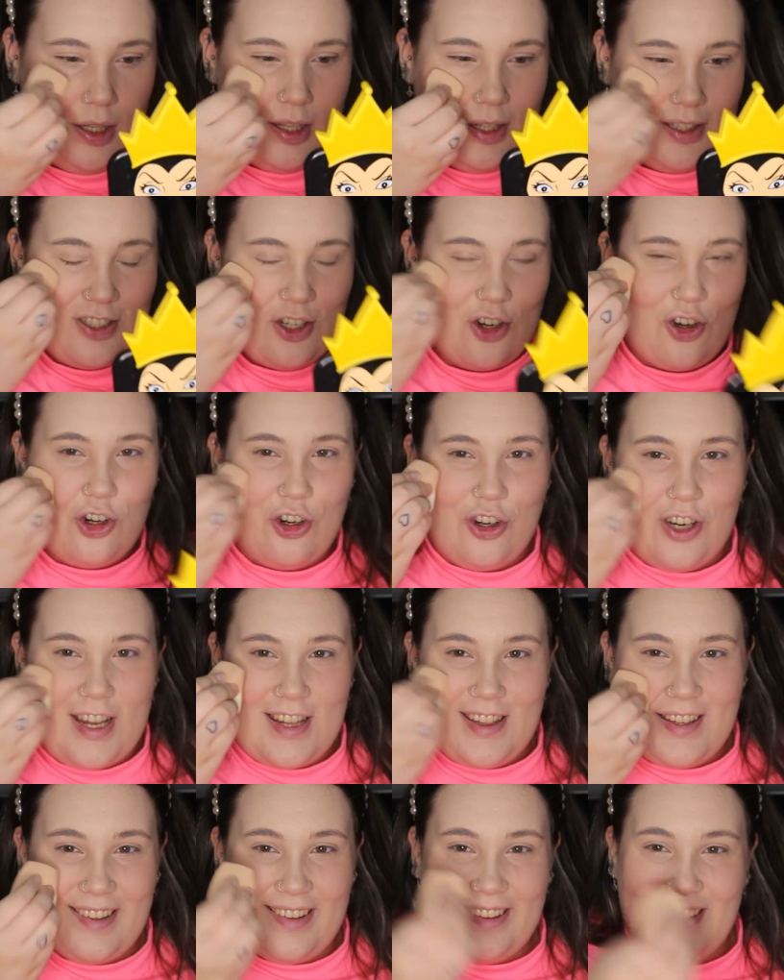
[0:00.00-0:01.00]
Ese
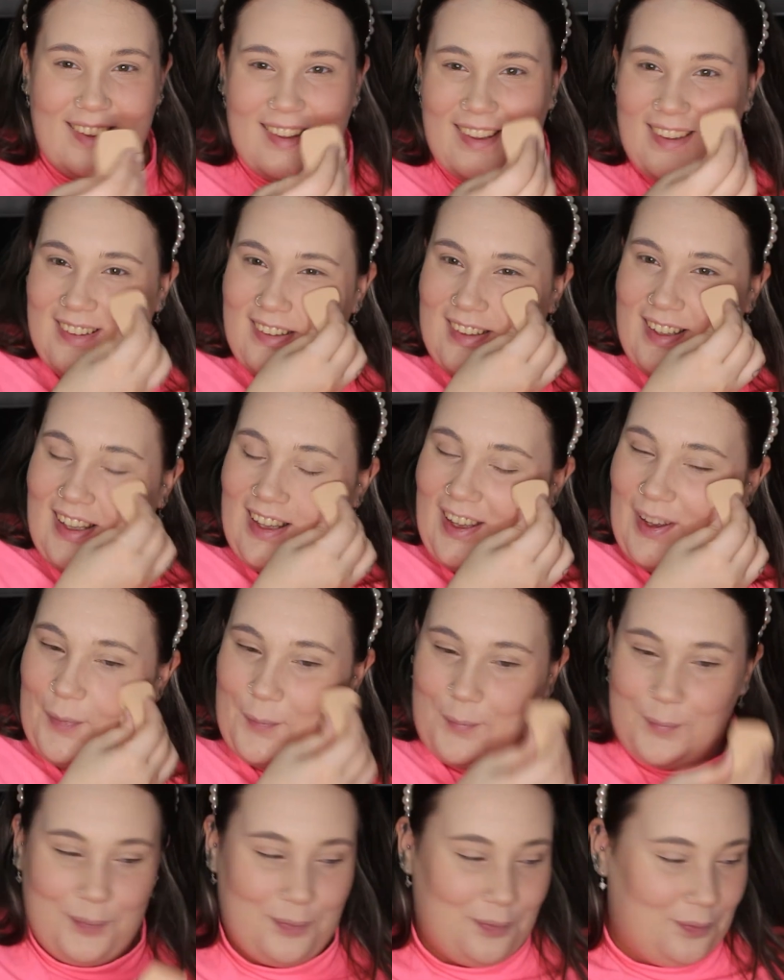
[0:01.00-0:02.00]
colorete
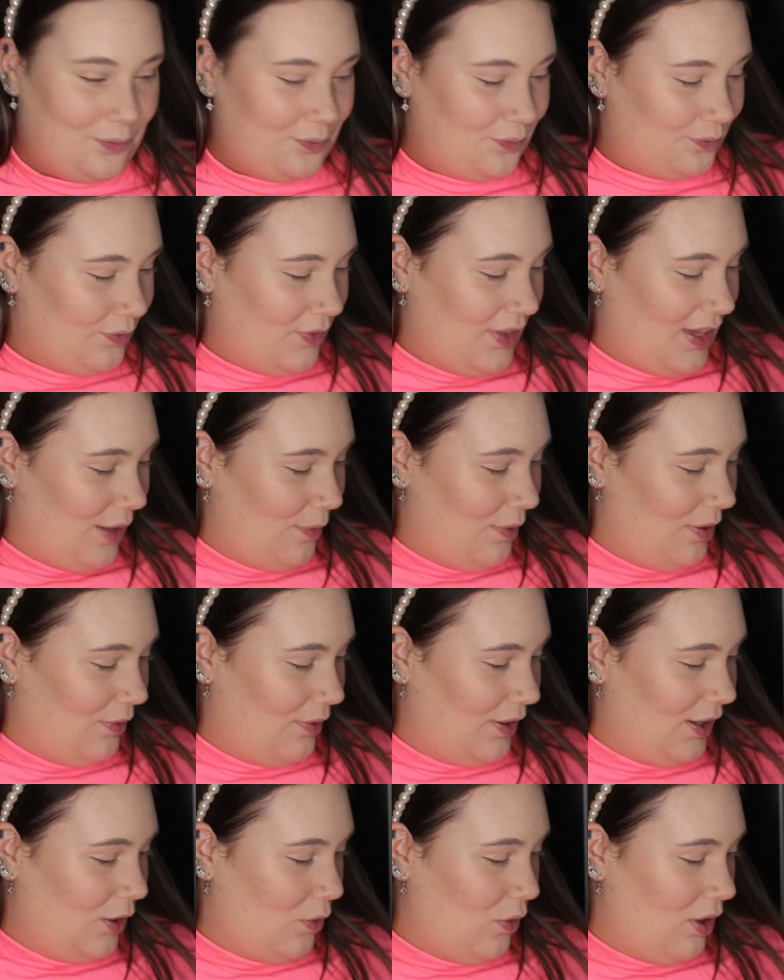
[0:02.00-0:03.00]
de,
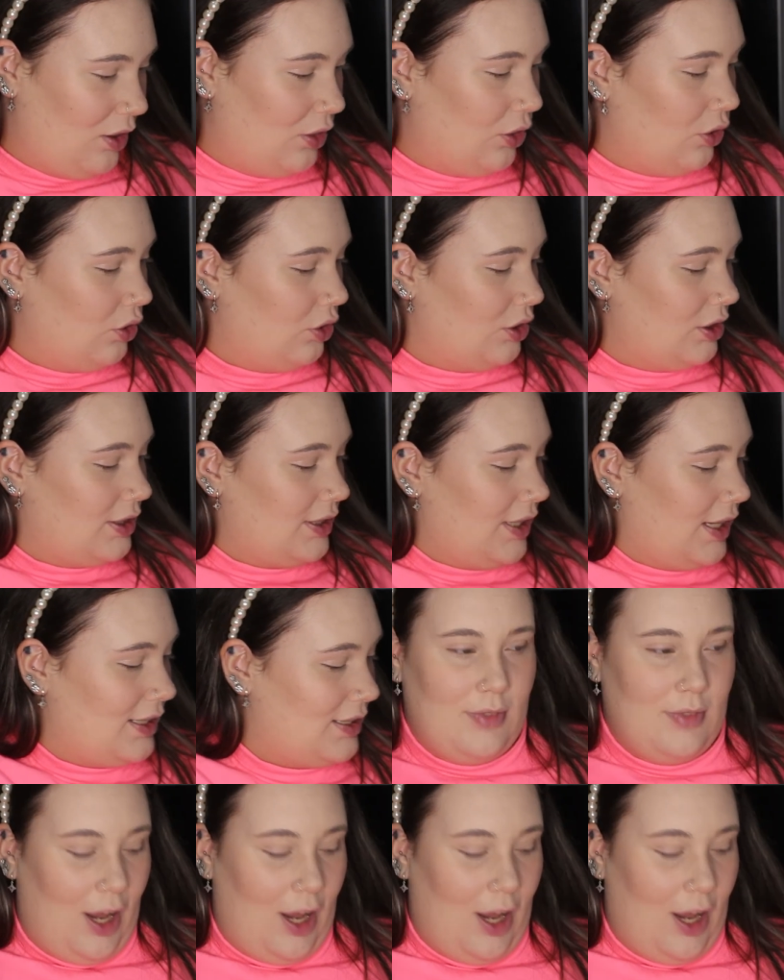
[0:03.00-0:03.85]
bebé cuando estás...